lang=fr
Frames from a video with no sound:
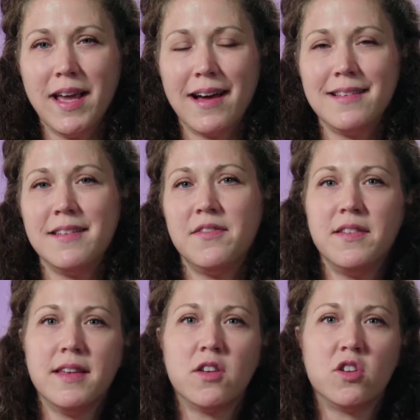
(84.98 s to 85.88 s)
grand
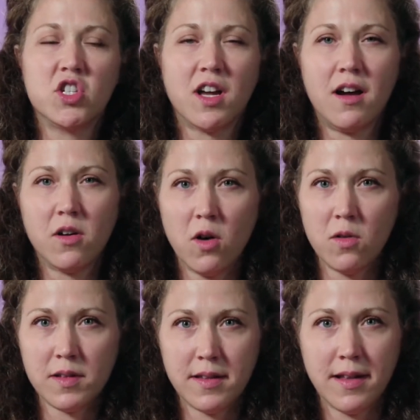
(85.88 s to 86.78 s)
défi que je
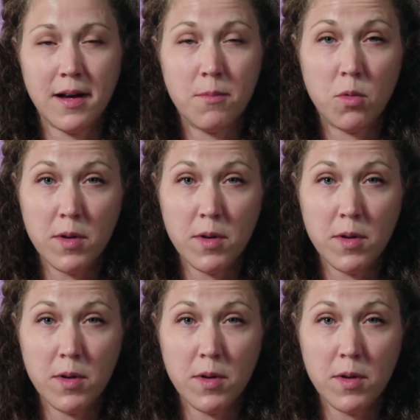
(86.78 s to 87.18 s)
rencontre dans mon